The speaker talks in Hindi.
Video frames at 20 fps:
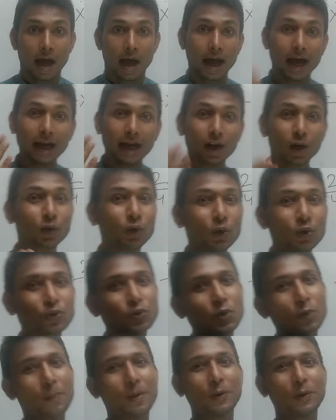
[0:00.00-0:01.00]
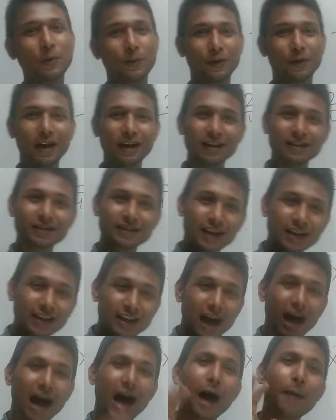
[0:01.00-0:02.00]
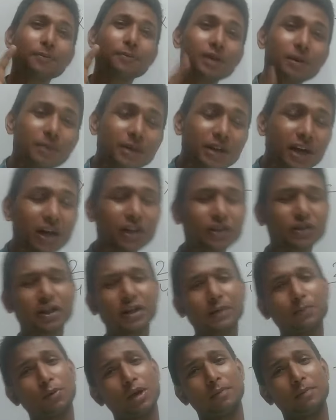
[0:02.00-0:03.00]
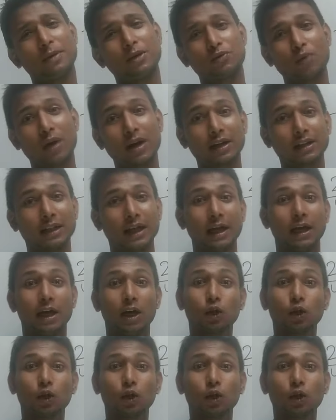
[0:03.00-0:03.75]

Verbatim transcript: हेलो दोस्तों मैं गुफरान अंसारी आप सभी का स्टडी पॉइंट में स्वागत है